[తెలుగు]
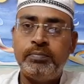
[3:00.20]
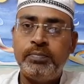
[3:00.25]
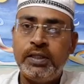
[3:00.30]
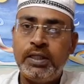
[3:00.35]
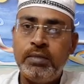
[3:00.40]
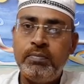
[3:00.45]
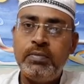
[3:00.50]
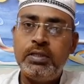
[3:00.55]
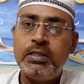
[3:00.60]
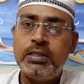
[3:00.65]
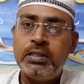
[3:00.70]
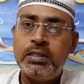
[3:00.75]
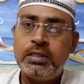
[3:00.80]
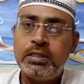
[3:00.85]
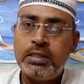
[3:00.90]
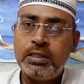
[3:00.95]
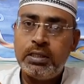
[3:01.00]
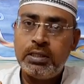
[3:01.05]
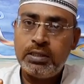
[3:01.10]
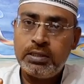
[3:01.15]
పదం
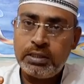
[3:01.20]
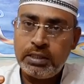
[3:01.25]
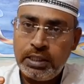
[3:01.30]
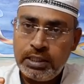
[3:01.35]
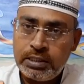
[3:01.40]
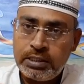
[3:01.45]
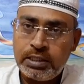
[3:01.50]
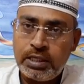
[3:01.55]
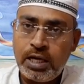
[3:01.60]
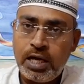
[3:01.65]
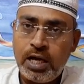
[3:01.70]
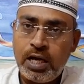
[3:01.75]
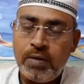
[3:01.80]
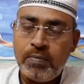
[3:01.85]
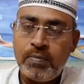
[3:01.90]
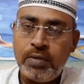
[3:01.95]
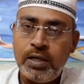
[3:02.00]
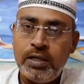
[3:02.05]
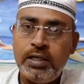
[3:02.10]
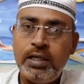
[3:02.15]
ఇస్లాం
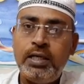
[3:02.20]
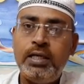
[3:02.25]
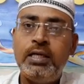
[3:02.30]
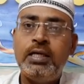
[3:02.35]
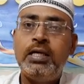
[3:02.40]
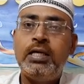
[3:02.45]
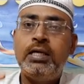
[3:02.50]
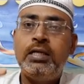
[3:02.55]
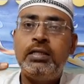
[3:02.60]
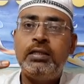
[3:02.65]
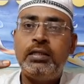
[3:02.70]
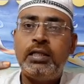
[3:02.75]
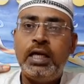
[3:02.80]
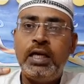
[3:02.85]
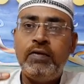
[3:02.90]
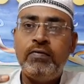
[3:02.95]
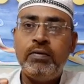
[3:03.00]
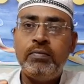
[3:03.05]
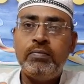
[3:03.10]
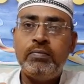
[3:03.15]
అంటే
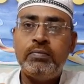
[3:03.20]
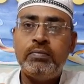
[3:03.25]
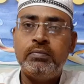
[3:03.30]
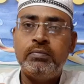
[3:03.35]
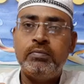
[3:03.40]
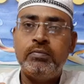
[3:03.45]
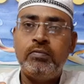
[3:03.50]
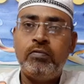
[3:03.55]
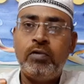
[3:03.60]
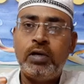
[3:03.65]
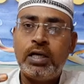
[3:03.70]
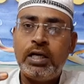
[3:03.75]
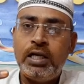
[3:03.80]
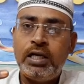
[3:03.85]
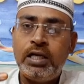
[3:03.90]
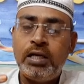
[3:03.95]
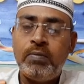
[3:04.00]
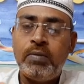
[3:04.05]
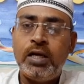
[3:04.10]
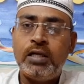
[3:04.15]
దైవం
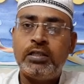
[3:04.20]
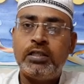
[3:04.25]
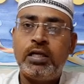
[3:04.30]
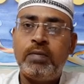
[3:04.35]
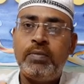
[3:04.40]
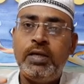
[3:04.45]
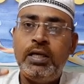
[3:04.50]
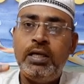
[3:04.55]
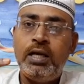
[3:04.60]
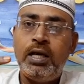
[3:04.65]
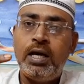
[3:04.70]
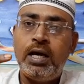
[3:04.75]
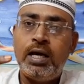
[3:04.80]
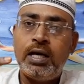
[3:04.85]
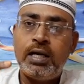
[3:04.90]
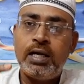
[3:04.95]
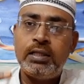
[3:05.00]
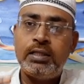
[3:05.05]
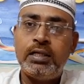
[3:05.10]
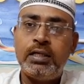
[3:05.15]
ఒక్కనికి మాత్రమే
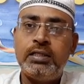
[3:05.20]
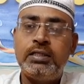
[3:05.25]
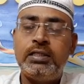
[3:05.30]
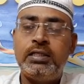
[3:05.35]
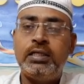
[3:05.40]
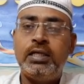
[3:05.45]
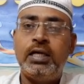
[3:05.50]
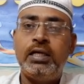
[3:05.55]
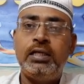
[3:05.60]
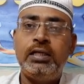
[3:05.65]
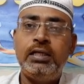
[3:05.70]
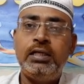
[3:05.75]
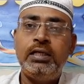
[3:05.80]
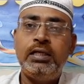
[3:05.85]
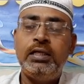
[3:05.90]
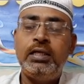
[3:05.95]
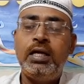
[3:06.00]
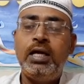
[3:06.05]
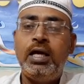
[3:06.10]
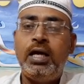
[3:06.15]
ఆరాధన చేయాలి
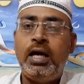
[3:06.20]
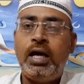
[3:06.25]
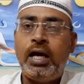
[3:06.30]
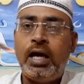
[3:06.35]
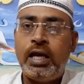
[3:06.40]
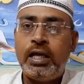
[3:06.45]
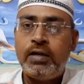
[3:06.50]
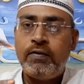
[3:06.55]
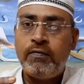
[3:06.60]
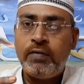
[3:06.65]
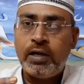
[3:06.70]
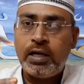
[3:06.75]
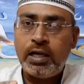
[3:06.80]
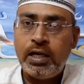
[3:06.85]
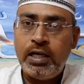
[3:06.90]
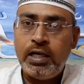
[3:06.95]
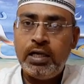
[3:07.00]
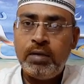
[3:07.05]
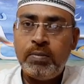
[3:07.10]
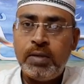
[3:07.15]
ఆయన
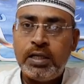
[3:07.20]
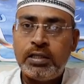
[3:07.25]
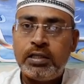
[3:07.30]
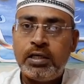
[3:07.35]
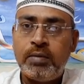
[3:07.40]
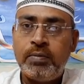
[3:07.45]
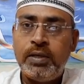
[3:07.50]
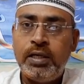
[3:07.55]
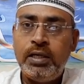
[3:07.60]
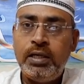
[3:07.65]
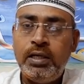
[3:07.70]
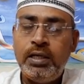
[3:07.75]
ఒక్కనికి మాత్రమే